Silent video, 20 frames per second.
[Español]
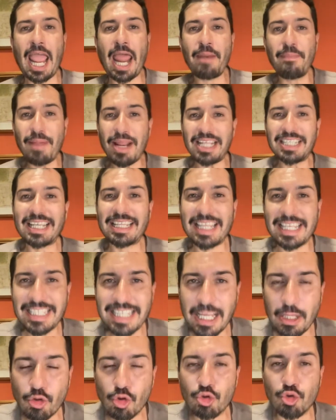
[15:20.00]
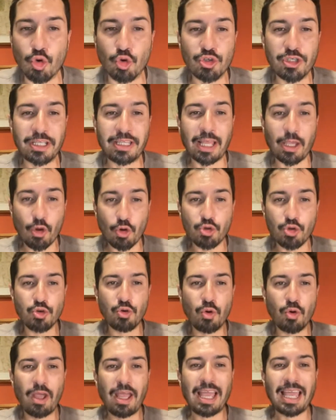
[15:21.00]
En
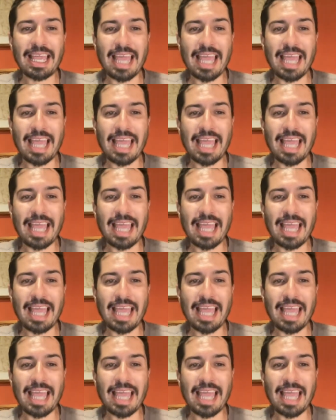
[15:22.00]
1788,